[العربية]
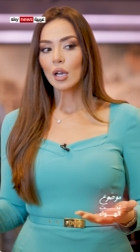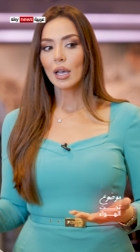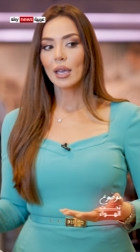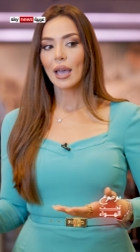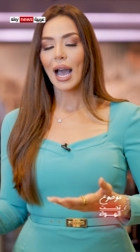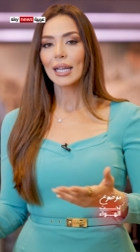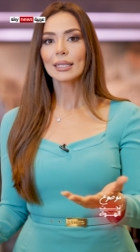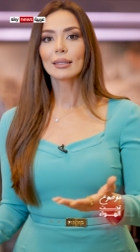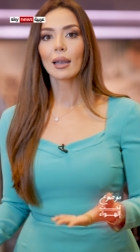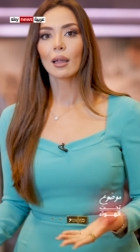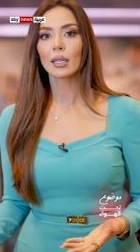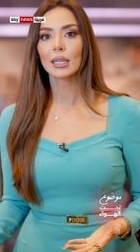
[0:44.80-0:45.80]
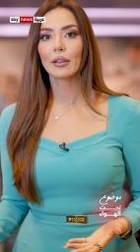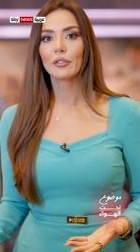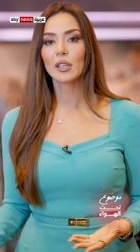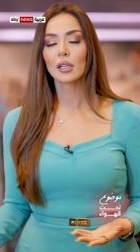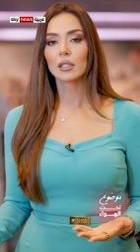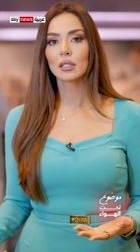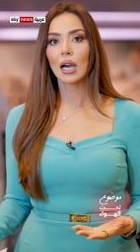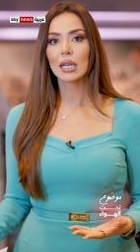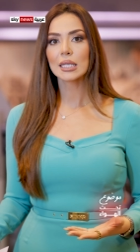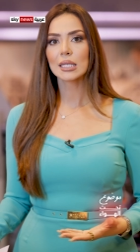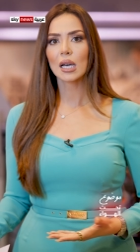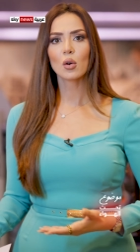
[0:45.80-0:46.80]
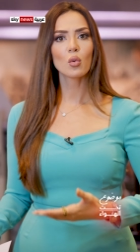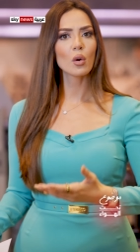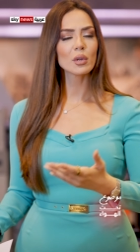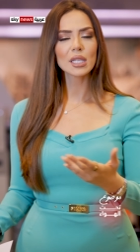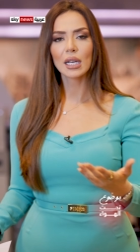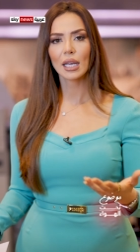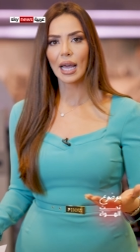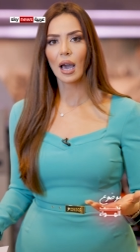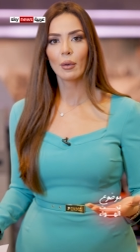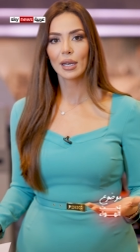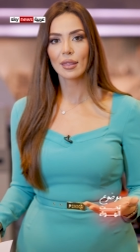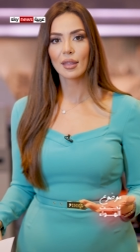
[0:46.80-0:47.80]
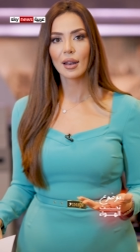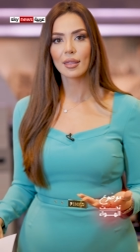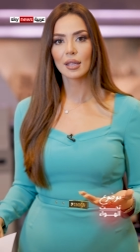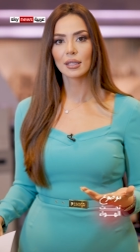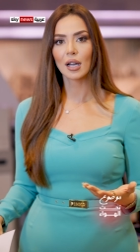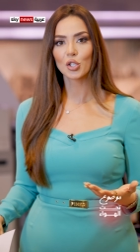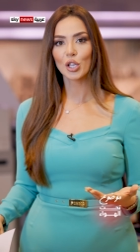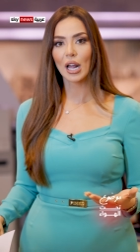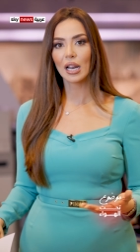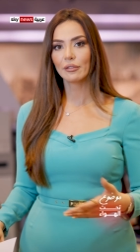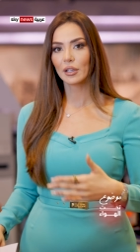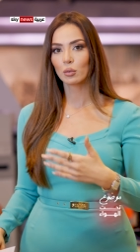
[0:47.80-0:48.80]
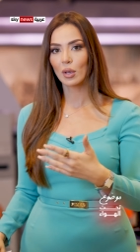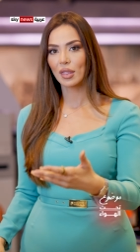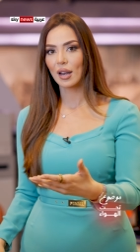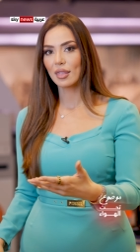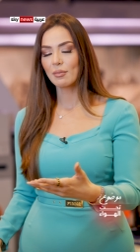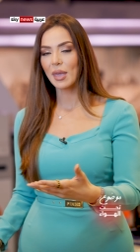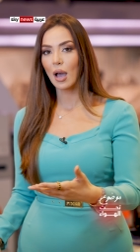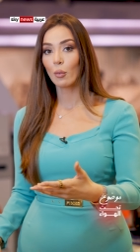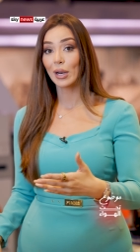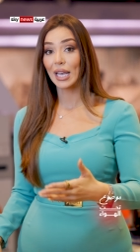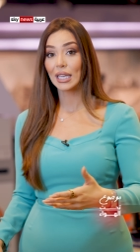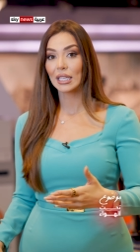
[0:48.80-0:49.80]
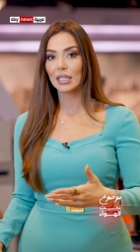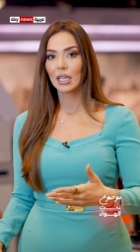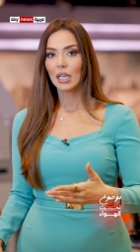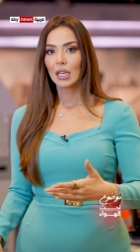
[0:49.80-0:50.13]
آه، عدد القتلى في قطاع غزة هو وصل إلى حوالي 13300 ولكن